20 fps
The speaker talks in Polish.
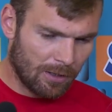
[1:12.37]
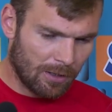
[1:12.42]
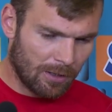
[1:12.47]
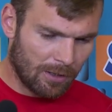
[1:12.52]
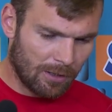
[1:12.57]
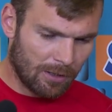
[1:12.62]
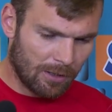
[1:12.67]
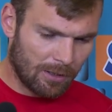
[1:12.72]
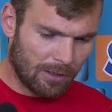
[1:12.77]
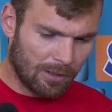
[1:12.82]

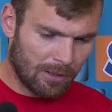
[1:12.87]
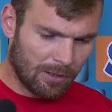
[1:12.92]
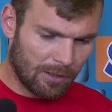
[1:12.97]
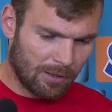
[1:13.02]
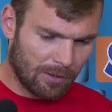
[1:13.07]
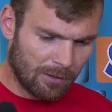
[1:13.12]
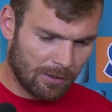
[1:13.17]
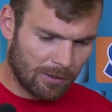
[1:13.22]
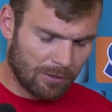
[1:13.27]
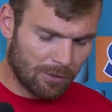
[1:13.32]

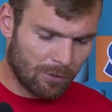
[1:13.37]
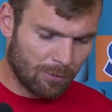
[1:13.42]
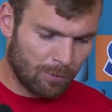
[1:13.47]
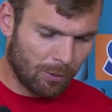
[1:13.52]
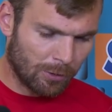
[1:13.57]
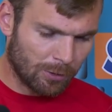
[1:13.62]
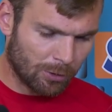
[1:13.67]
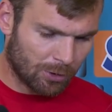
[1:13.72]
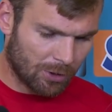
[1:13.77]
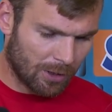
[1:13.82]
e, znowu
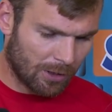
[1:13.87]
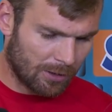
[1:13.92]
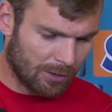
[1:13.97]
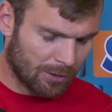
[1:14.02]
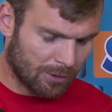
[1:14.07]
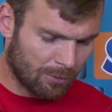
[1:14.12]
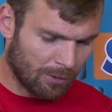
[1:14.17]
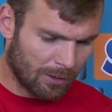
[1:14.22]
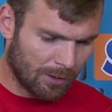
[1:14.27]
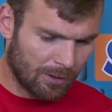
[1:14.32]
były roszady
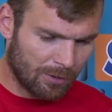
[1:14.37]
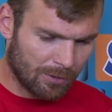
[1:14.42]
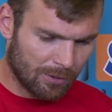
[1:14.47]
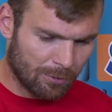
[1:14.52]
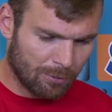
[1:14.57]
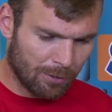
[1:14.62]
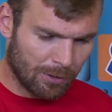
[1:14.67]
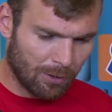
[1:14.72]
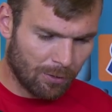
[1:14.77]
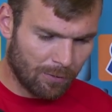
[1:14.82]
składy,
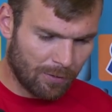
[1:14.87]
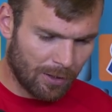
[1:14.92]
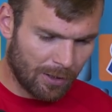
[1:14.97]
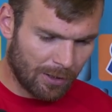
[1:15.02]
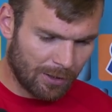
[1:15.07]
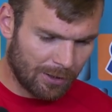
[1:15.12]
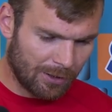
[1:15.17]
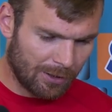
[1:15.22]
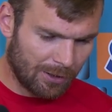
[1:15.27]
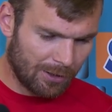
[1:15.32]

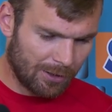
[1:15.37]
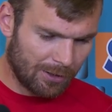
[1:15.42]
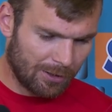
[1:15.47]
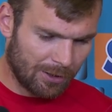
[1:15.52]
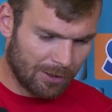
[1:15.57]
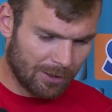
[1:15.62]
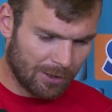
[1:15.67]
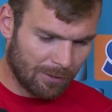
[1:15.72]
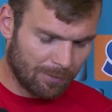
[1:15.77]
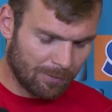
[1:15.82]
składowe i, i,
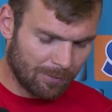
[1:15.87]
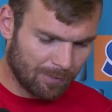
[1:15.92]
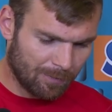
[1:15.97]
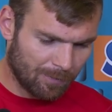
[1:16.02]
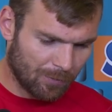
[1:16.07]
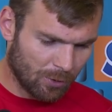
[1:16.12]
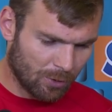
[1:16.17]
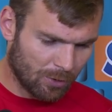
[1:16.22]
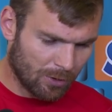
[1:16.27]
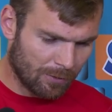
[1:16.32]
gdzieś
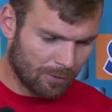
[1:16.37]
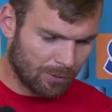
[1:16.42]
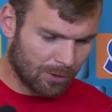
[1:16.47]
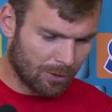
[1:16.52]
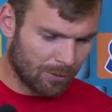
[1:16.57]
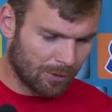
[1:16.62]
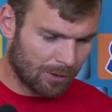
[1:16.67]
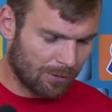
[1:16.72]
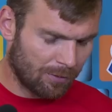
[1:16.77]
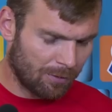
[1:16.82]
tam dużo
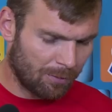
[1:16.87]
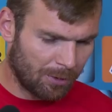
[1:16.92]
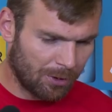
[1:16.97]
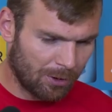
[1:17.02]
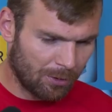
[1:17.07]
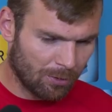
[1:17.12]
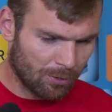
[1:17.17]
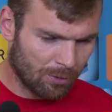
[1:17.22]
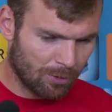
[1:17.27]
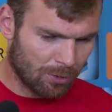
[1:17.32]
zawodników się
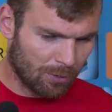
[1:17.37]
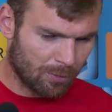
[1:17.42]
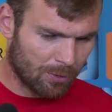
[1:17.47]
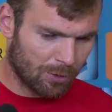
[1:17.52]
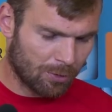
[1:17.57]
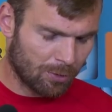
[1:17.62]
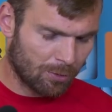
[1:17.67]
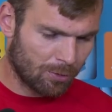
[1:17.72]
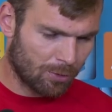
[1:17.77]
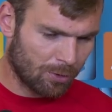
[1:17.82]
wymieniło, dużo
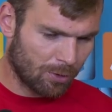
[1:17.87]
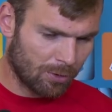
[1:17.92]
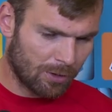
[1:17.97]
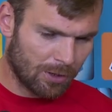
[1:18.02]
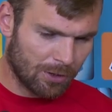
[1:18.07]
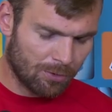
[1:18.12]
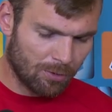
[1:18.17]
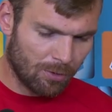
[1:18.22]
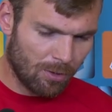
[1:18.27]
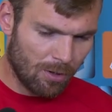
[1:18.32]
przyszło, dużo
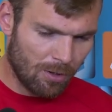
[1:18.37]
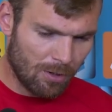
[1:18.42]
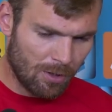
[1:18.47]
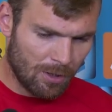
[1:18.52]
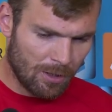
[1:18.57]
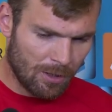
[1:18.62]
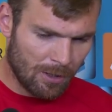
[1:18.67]
odeszło.